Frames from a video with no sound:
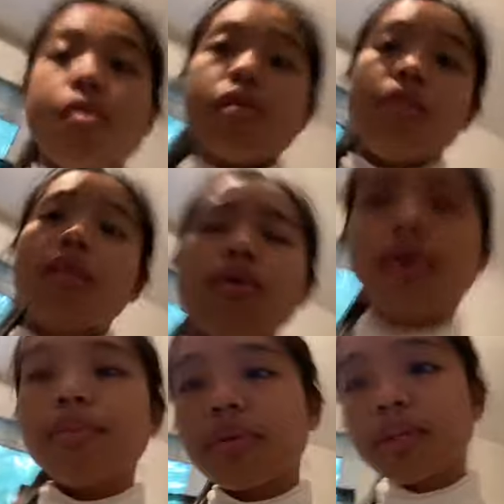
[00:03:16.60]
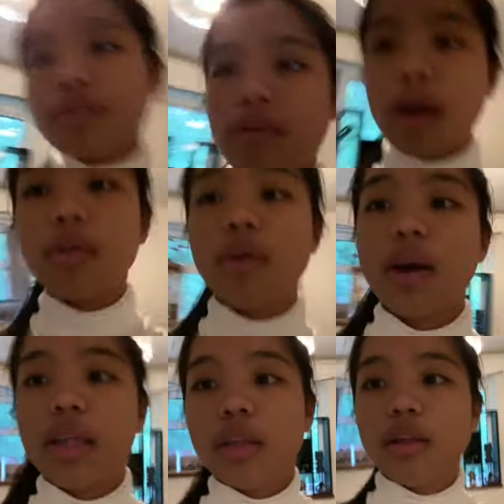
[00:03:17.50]
Hindi ko alam guys kung ano ang
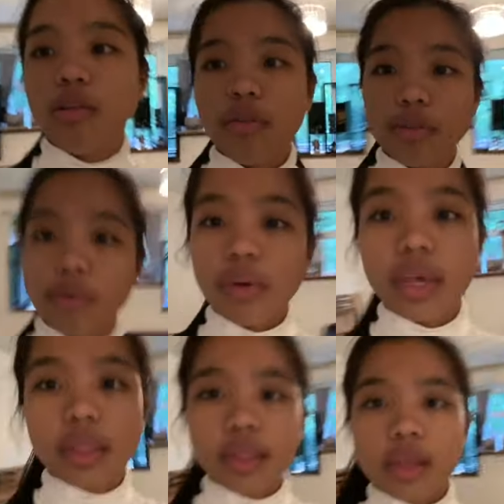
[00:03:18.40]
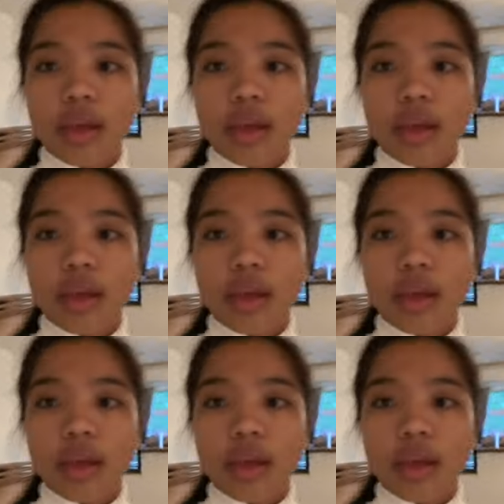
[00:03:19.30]
ating lulutuin